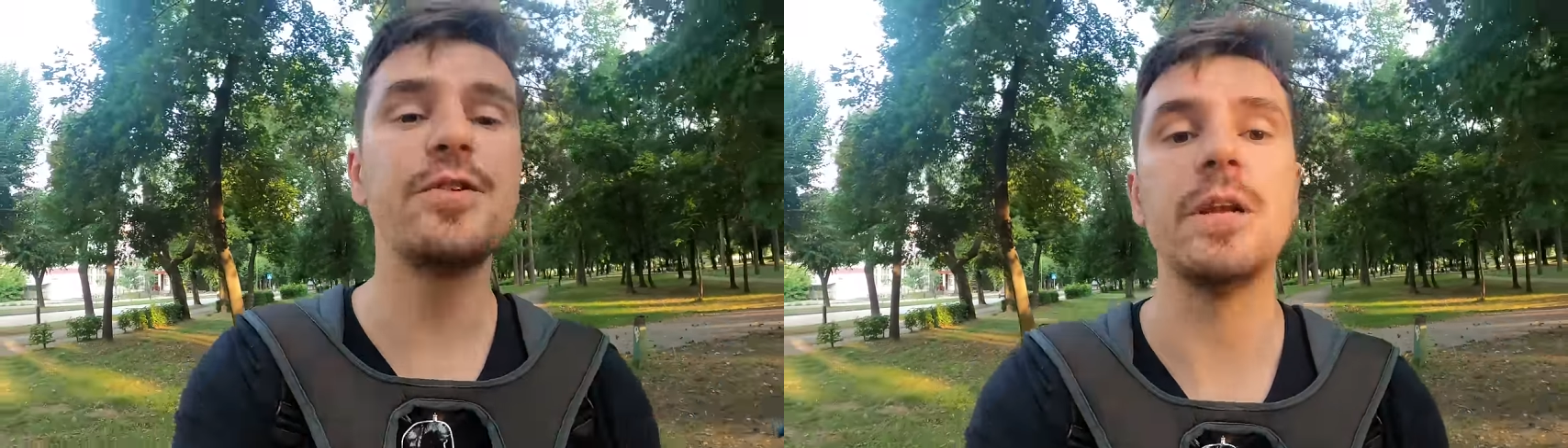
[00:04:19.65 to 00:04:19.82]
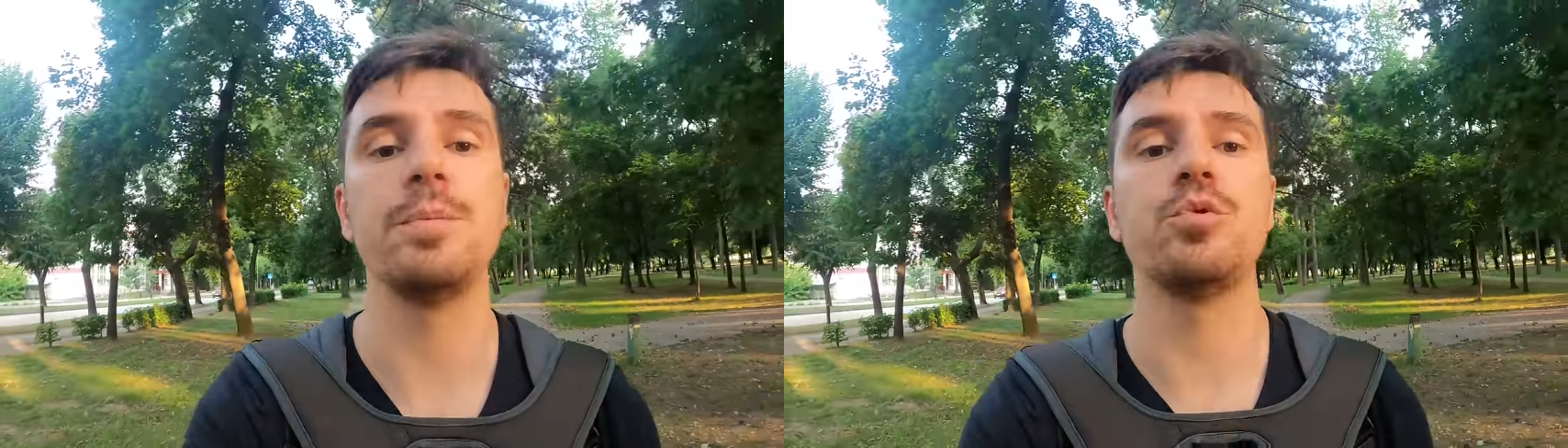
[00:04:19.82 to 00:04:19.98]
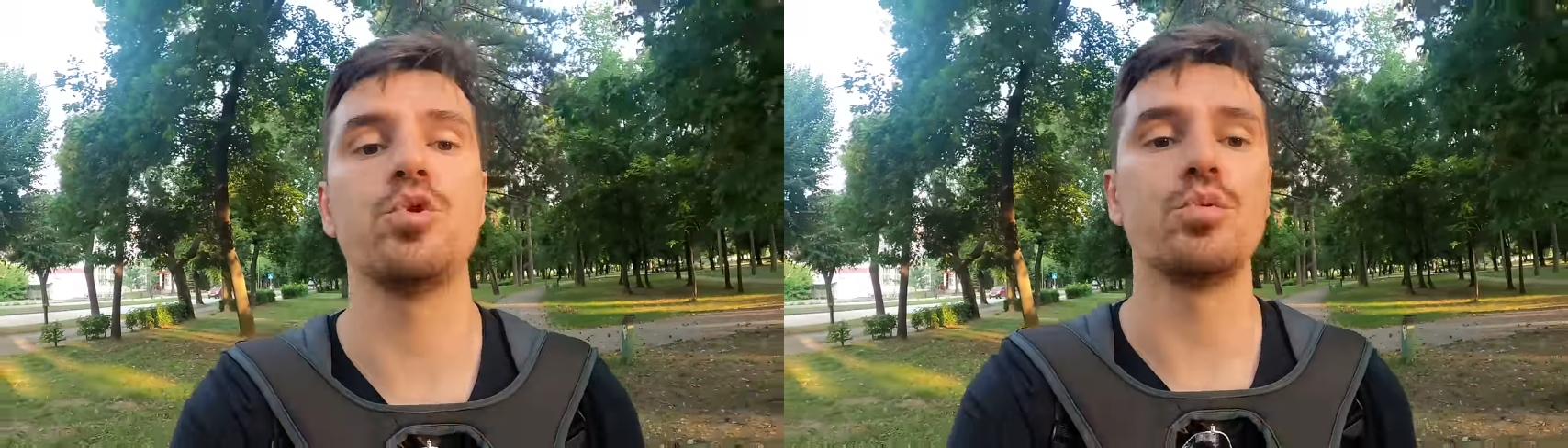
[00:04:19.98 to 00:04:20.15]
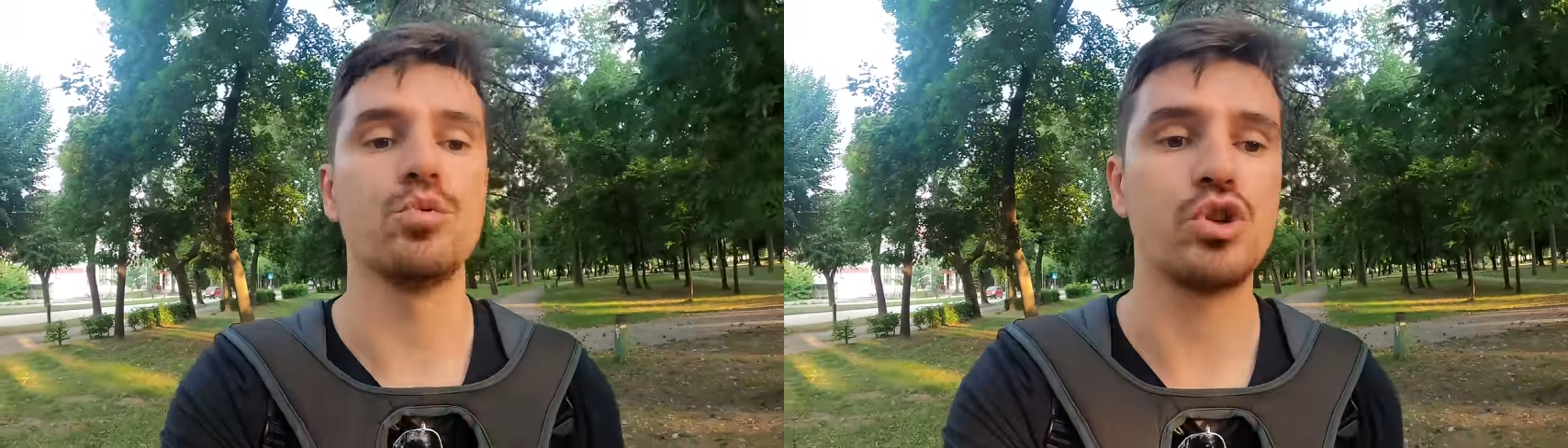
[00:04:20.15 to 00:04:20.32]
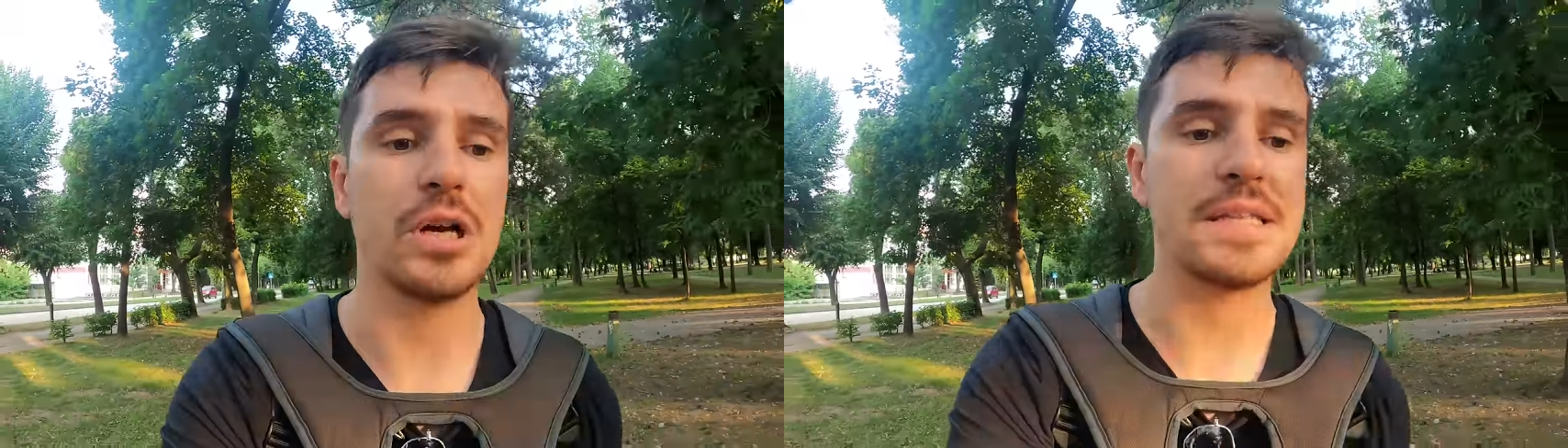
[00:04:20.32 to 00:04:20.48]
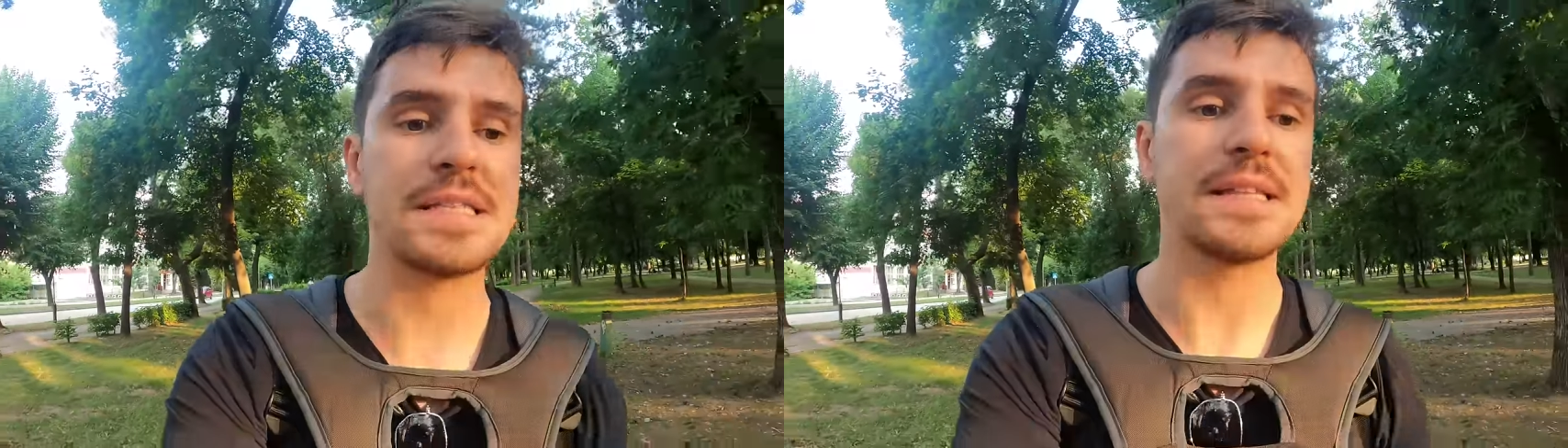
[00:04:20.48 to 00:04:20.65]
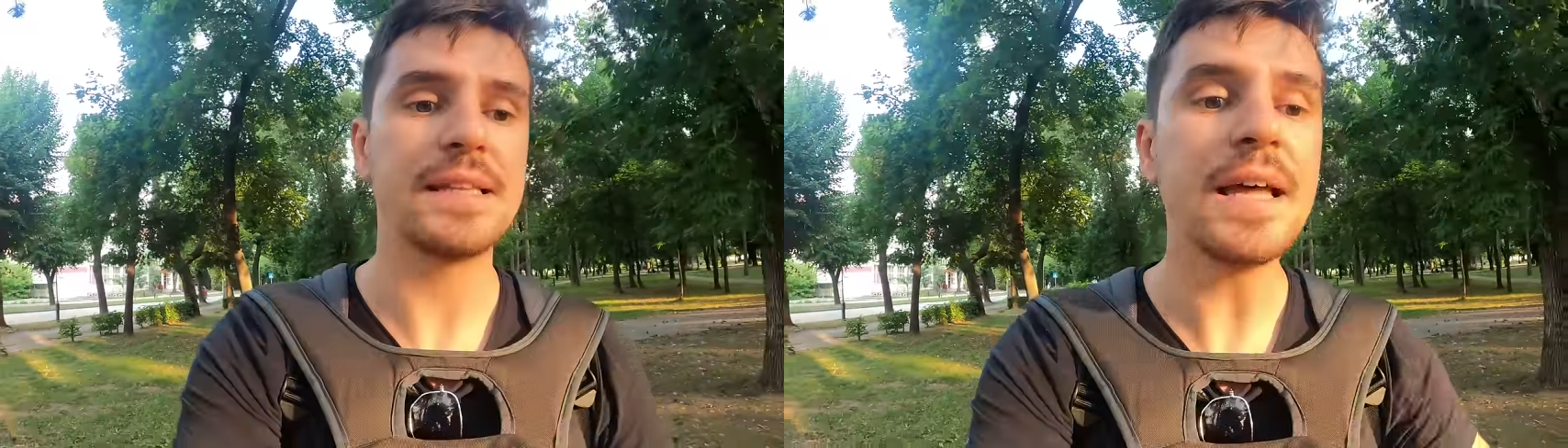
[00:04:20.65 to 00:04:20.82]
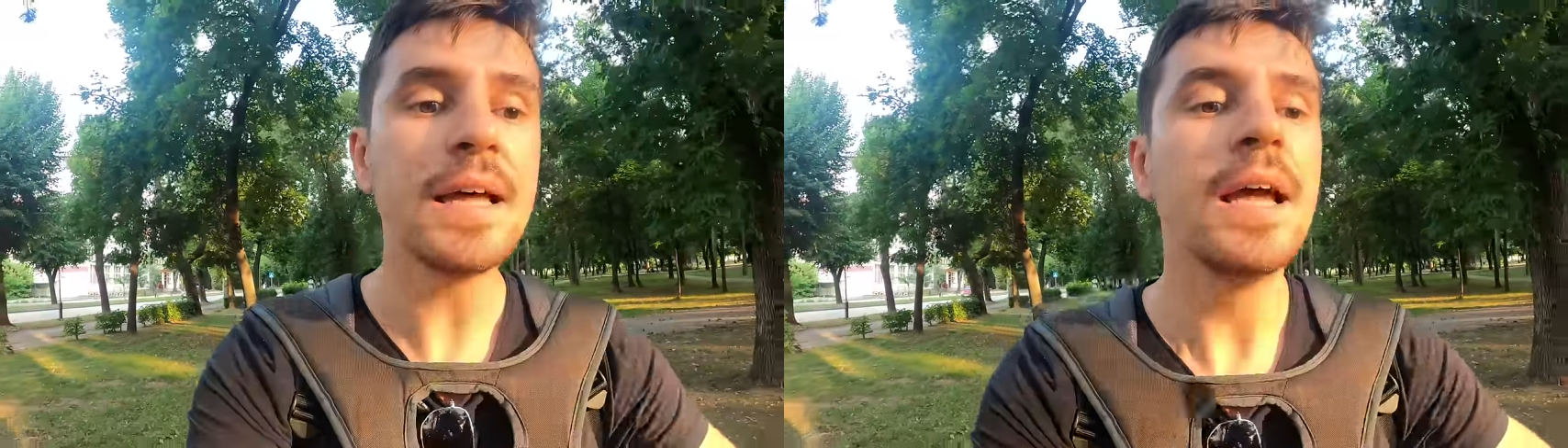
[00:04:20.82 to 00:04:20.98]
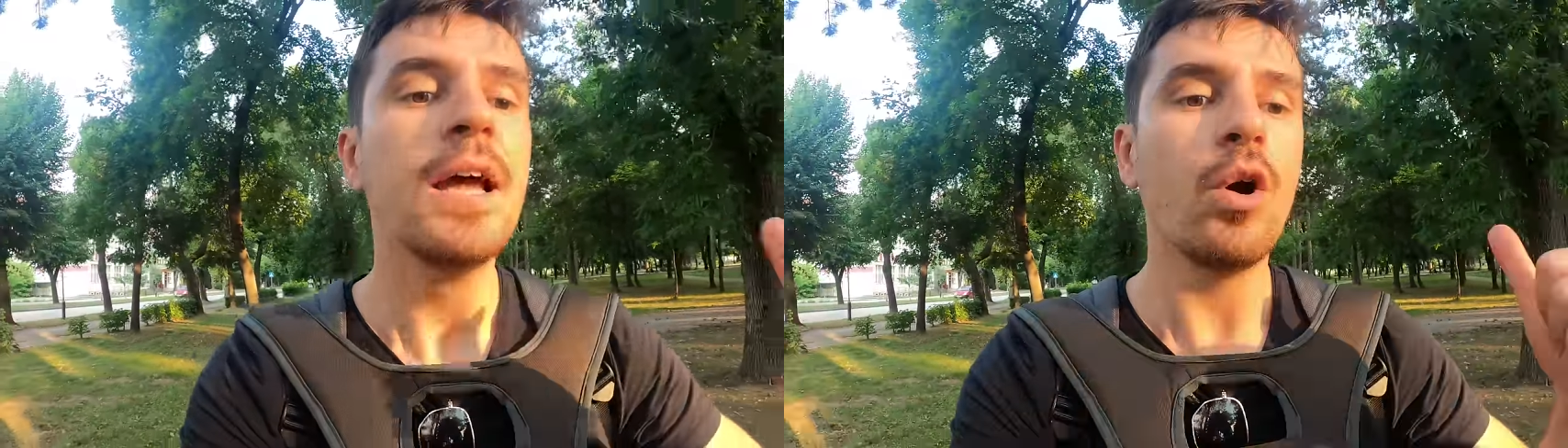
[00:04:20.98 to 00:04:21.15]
Filip kurmuş aslında.